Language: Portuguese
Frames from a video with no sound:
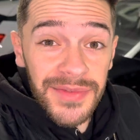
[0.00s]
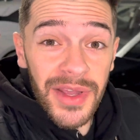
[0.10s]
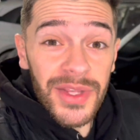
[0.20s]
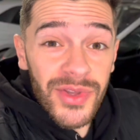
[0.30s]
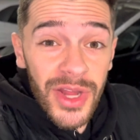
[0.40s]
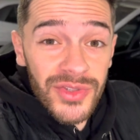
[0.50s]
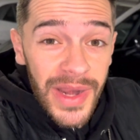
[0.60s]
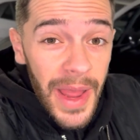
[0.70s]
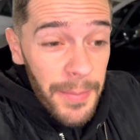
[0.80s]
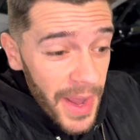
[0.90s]
veio aqui só, só,
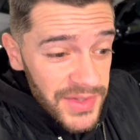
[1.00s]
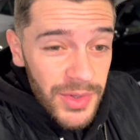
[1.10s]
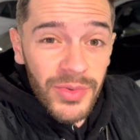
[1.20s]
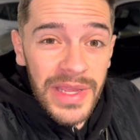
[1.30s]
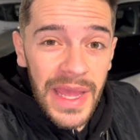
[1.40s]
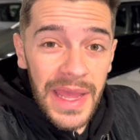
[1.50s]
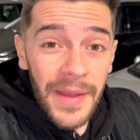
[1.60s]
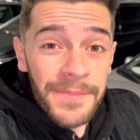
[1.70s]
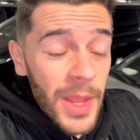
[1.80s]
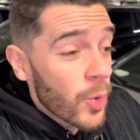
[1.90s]
na repartição do
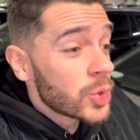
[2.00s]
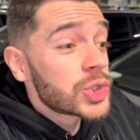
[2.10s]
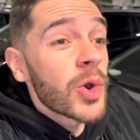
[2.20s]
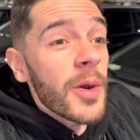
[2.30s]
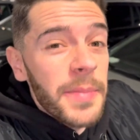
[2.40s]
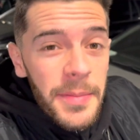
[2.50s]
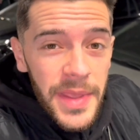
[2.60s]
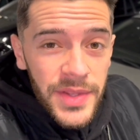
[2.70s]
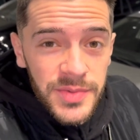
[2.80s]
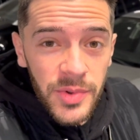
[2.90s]
IKEA. O shopping
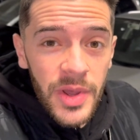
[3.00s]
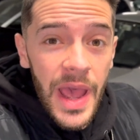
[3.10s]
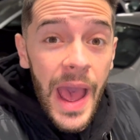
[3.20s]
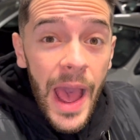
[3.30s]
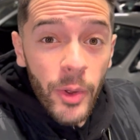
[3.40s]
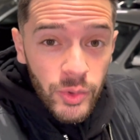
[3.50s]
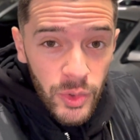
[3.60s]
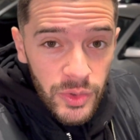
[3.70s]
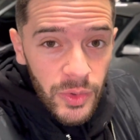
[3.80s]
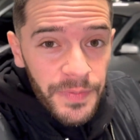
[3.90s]
mesmo, a, ao
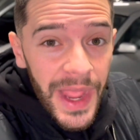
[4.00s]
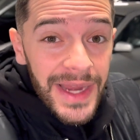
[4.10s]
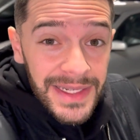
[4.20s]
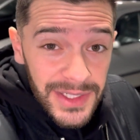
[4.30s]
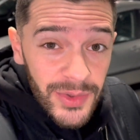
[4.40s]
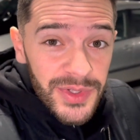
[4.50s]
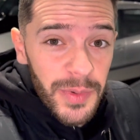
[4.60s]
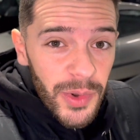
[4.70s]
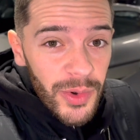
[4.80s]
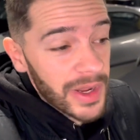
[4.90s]
todo, a gente não
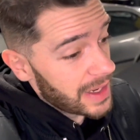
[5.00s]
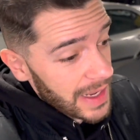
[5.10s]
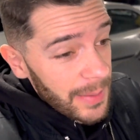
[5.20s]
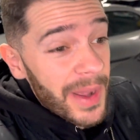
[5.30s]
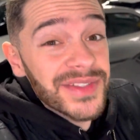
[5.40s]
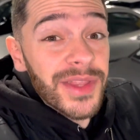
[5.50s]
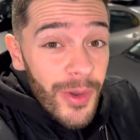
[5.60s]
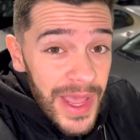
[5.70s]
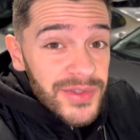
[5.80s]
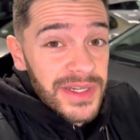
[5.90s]
explorou. E, mas
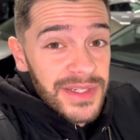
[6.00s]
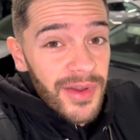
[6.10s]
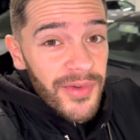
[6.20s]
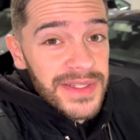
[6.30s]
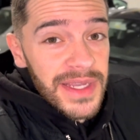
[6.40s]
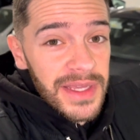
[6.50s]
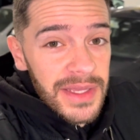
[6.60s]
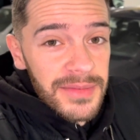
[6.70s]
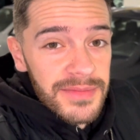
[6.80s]
então é isso que a gente vai fazer aqui.